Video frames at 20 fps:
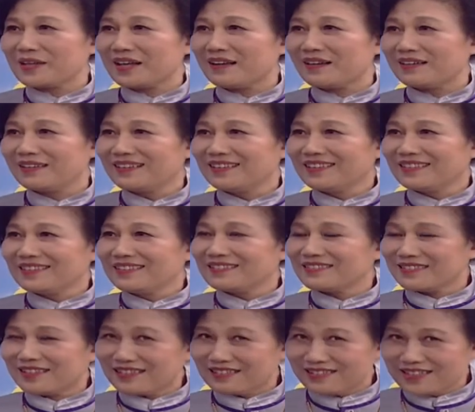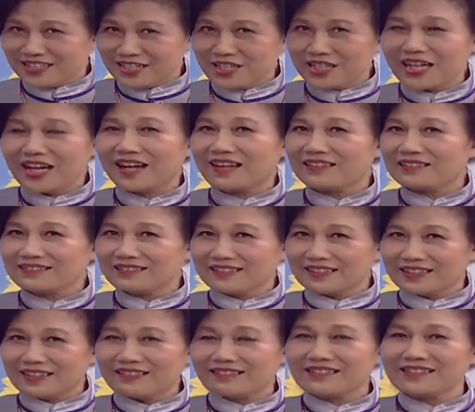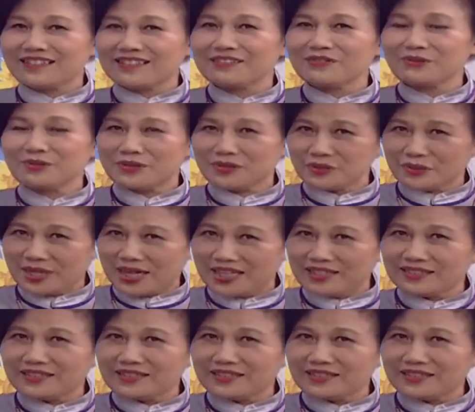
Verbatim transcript: 健康更重要。这健康你要继续说啊，